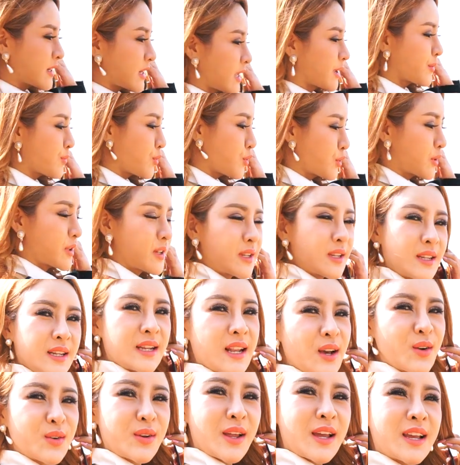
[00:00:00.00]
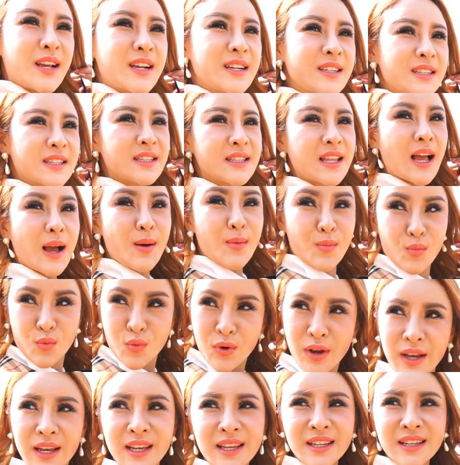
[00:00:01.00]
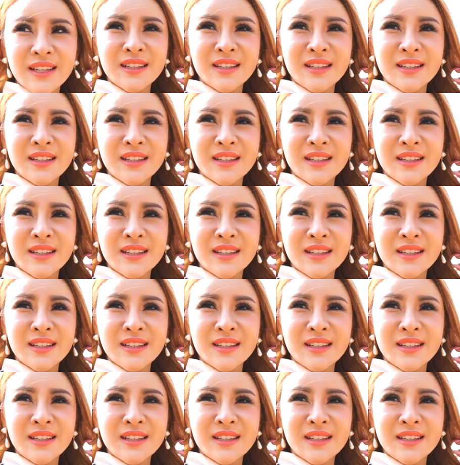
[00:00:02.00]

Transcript: ในบุญที่เราได้ทำไว้